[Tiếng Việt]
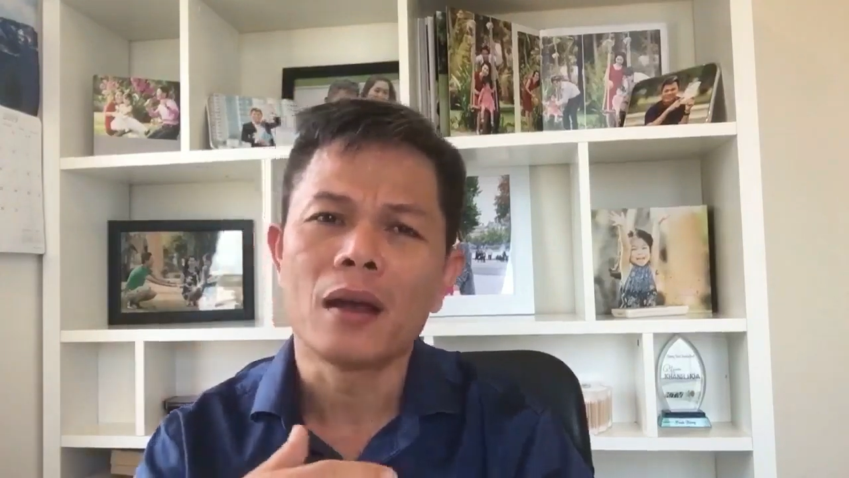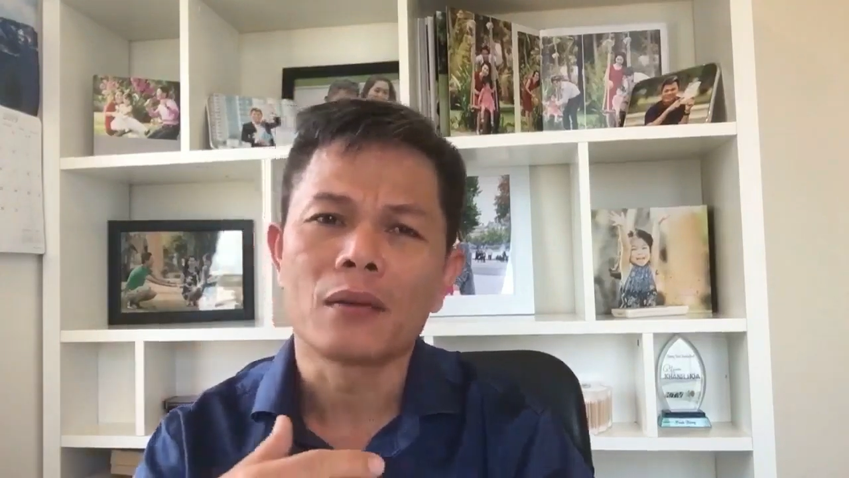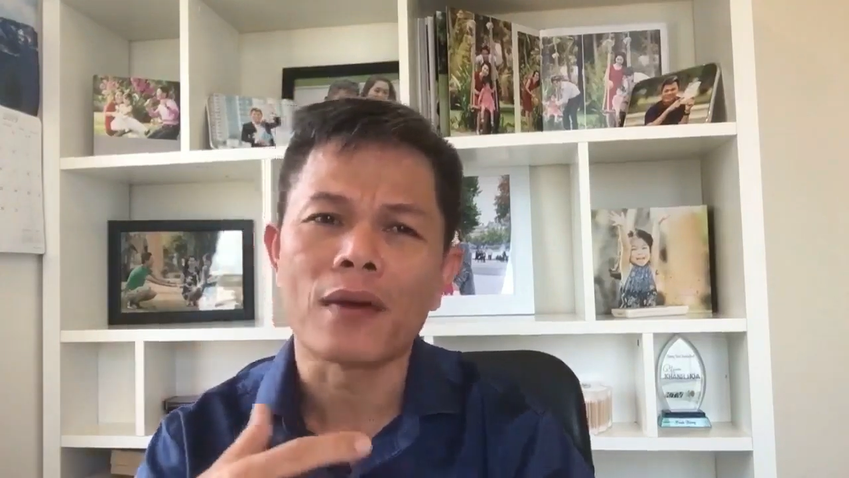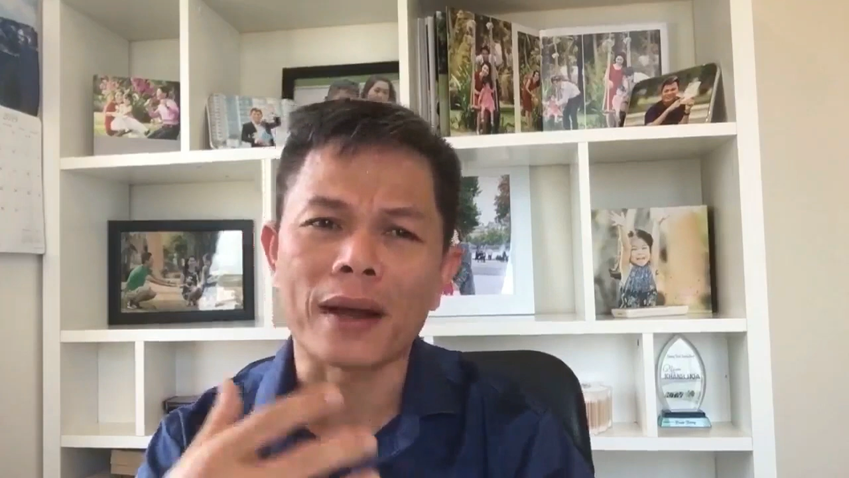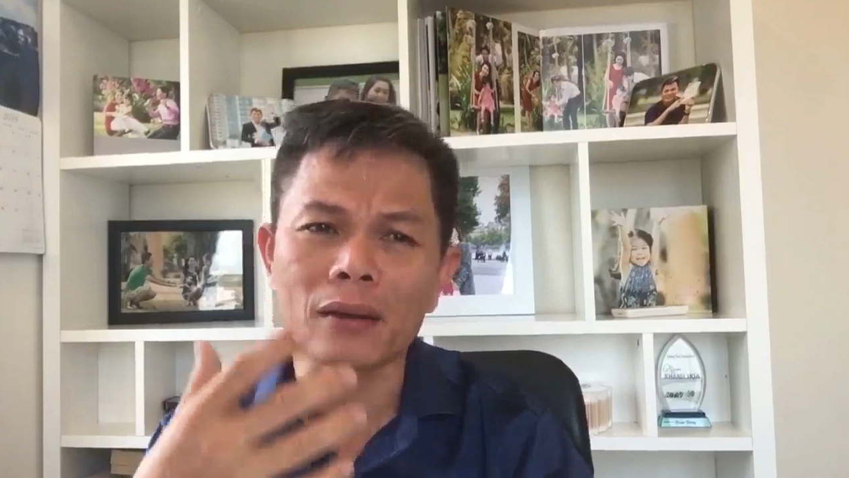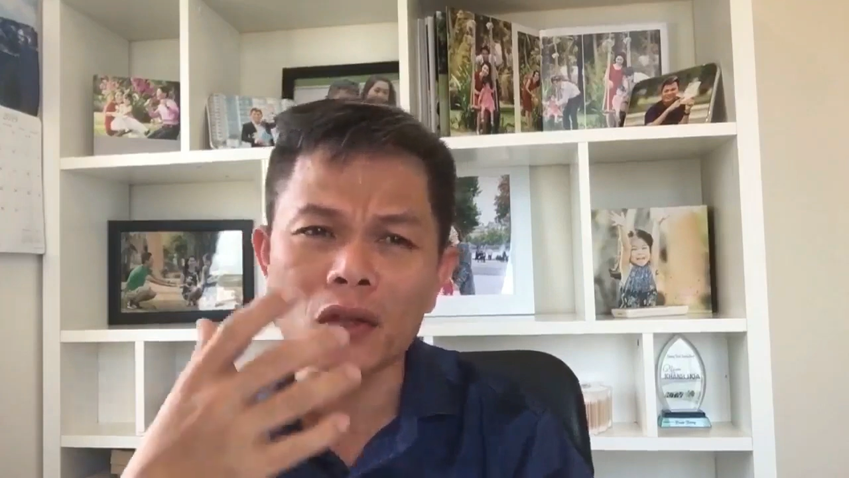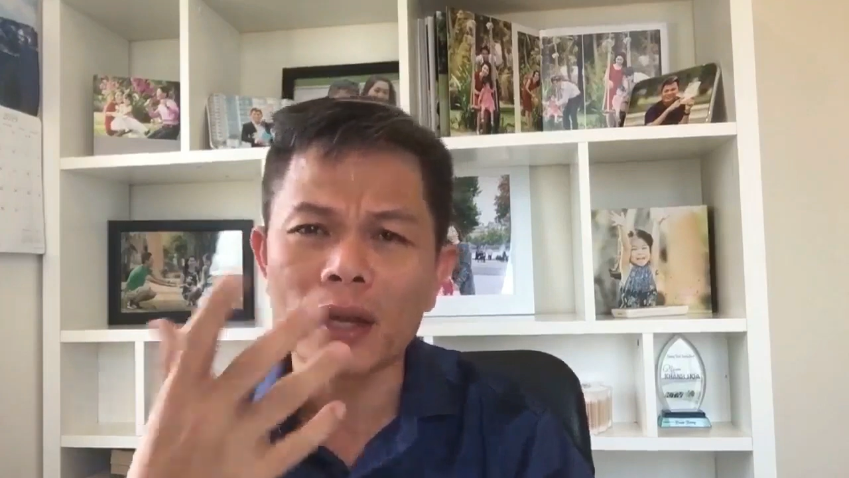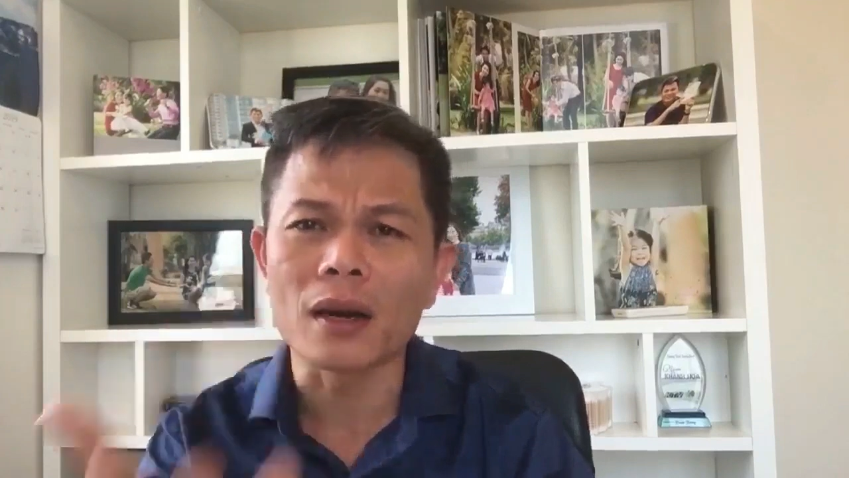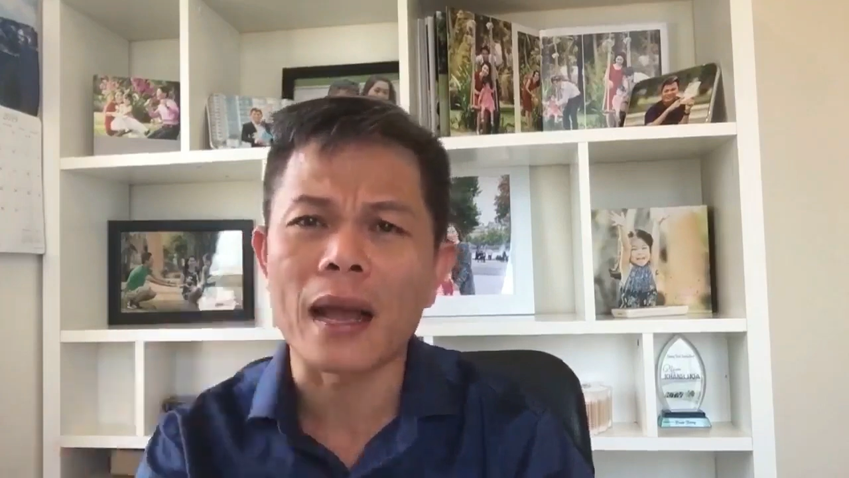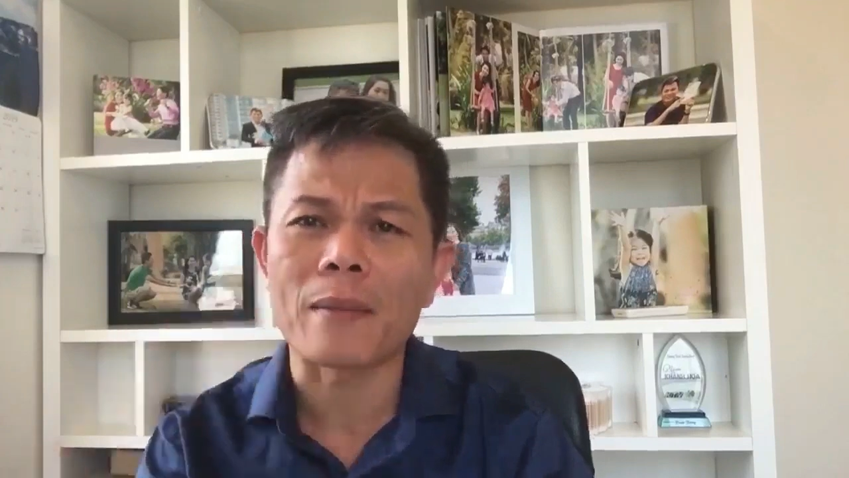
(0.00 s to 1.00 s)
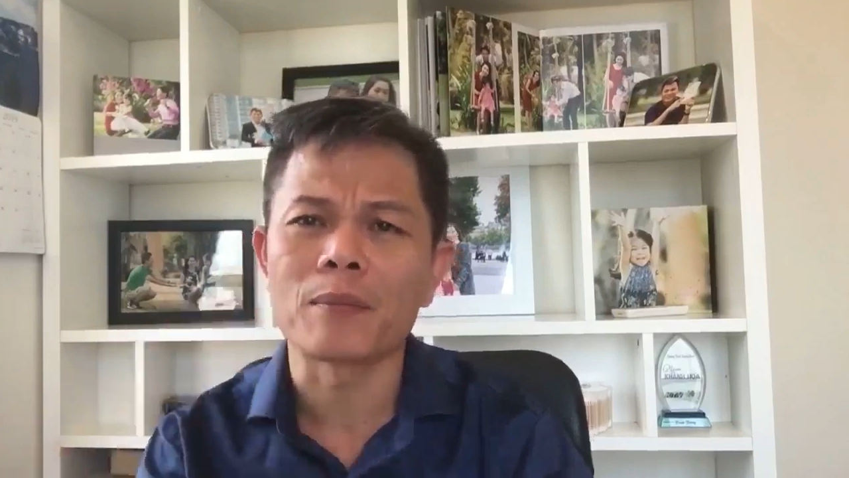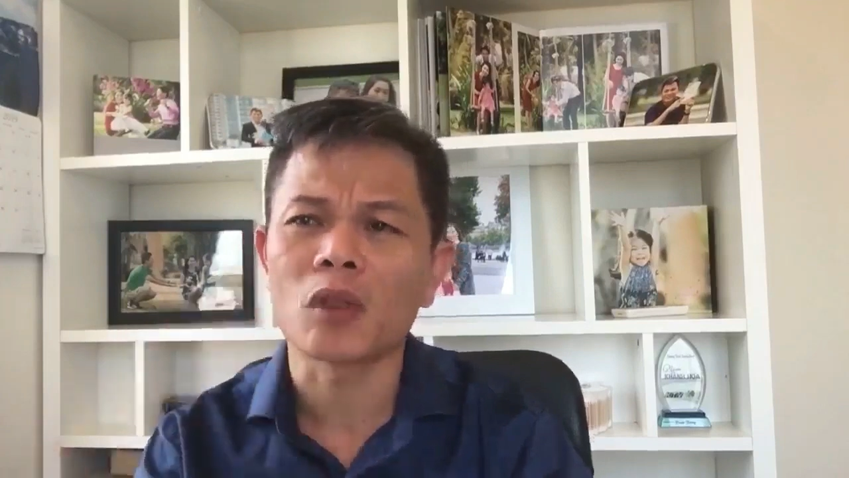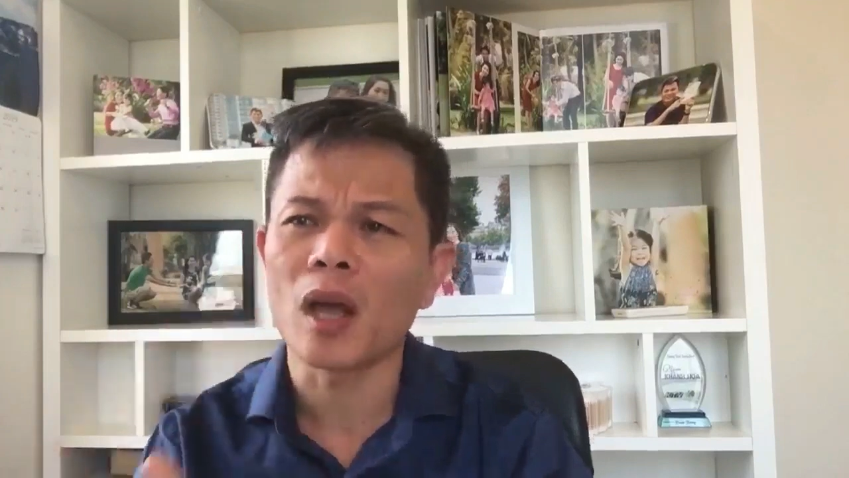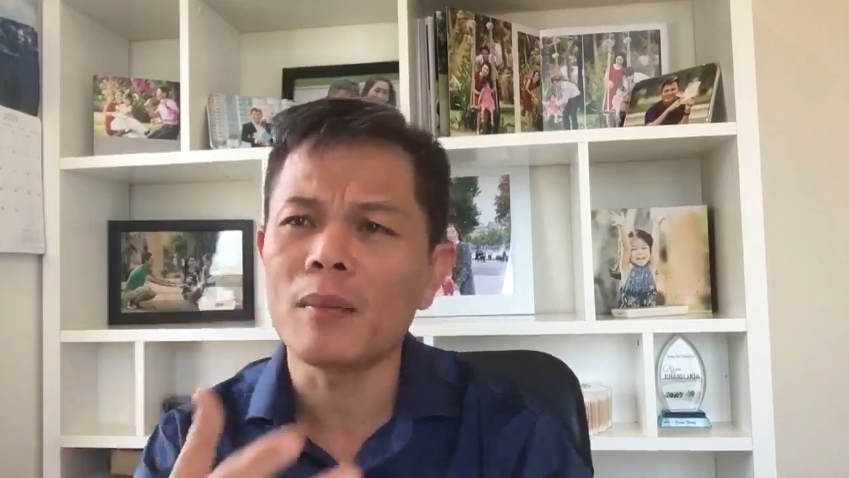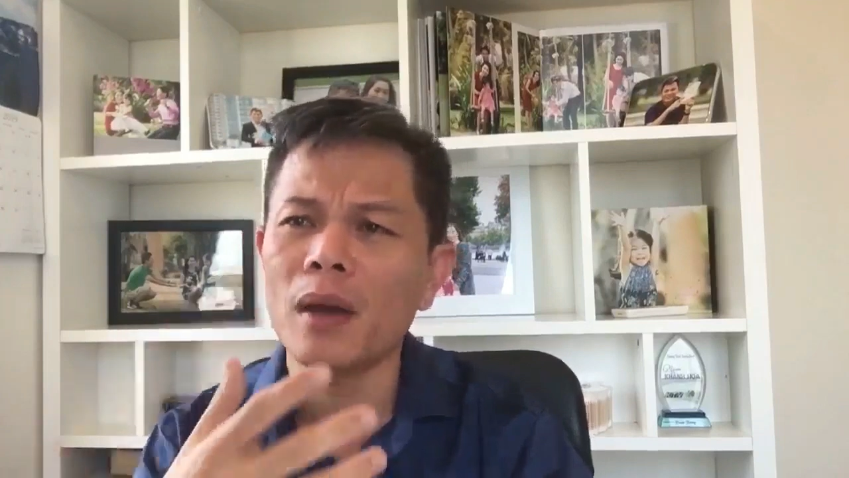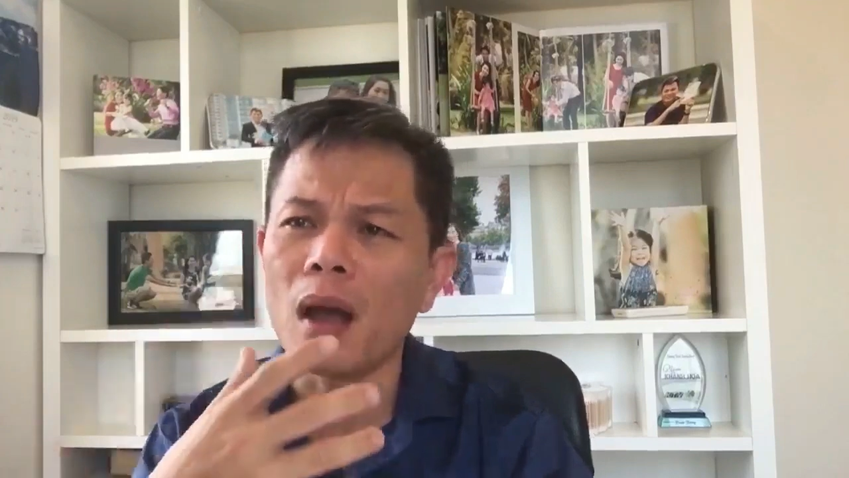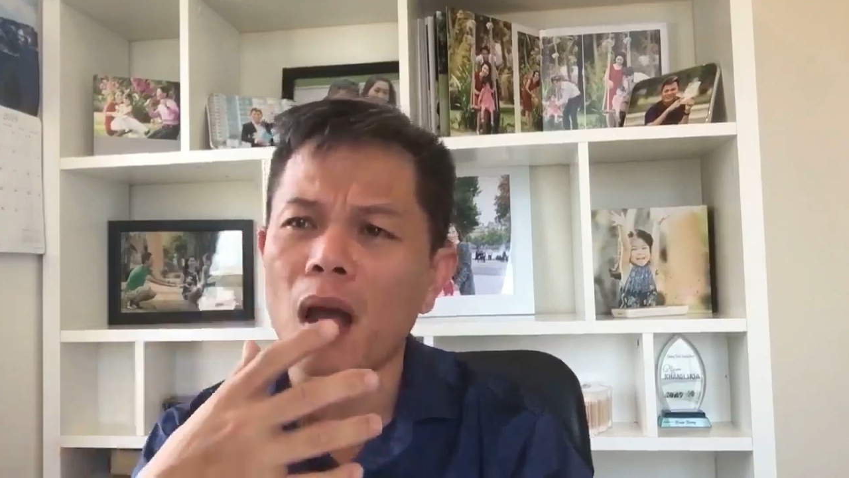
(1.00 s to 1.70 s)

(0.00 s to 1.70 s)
và cứ tôi duy làm thêm á,